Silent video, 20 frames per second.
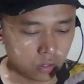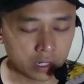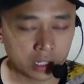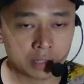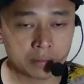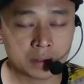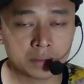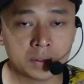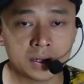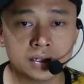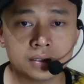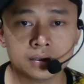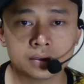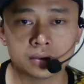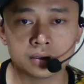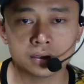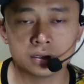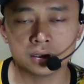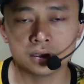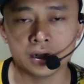Oke teman-teman,
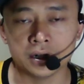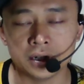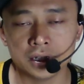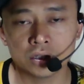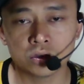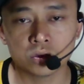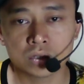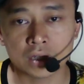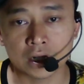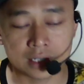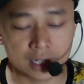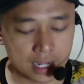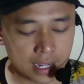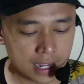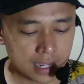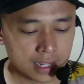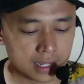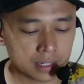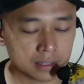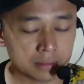jadi itu
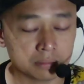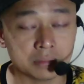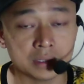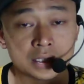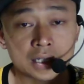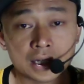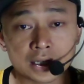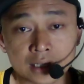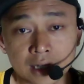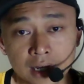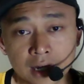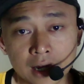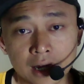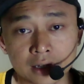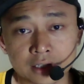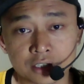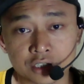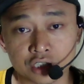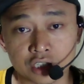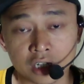saja yang bisa
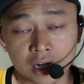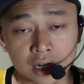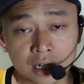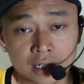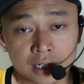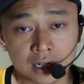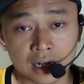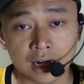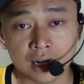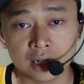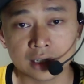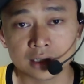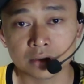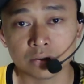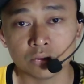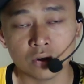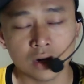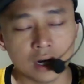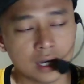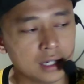saya share ke kalian
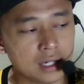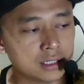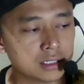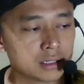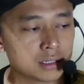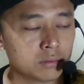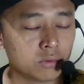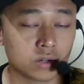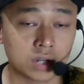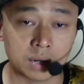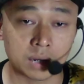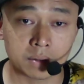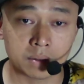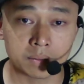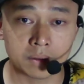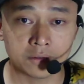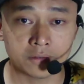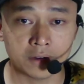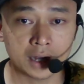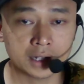semua. Semoga
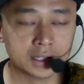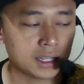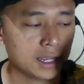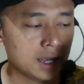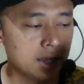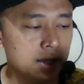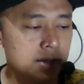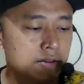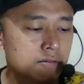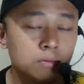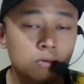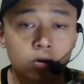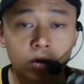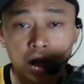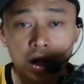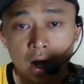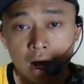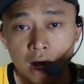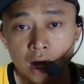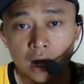bermanfaat ya.
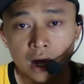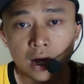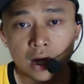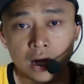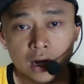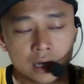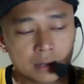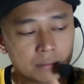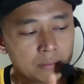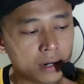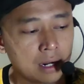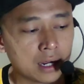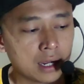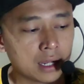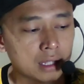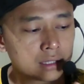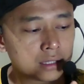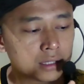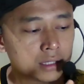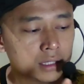Semoga
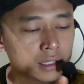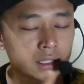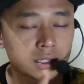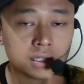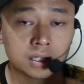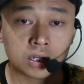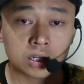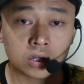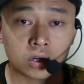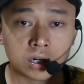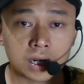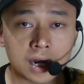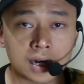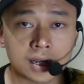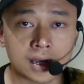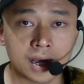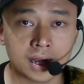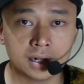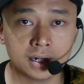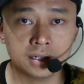perangkat Nikon
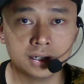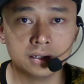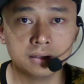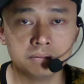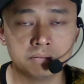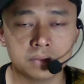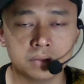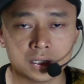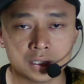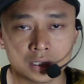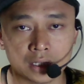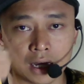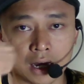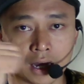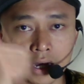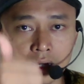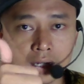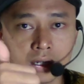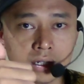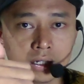kalian
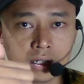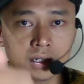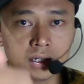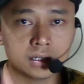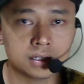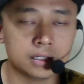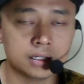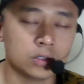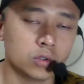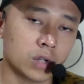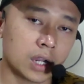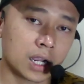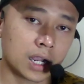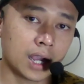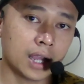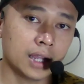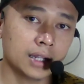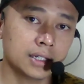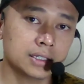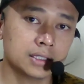bisa
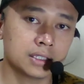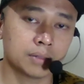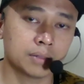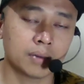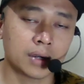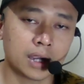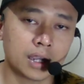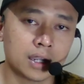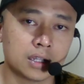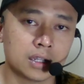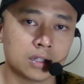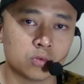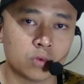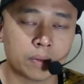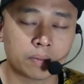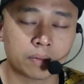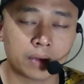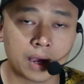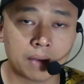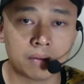digunakan sebagai
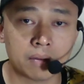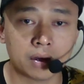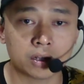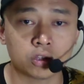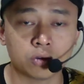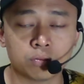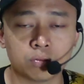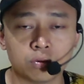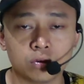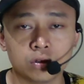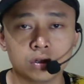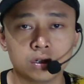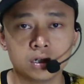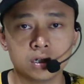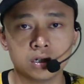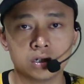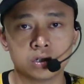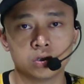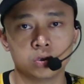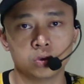webcam
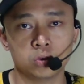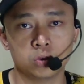ataupun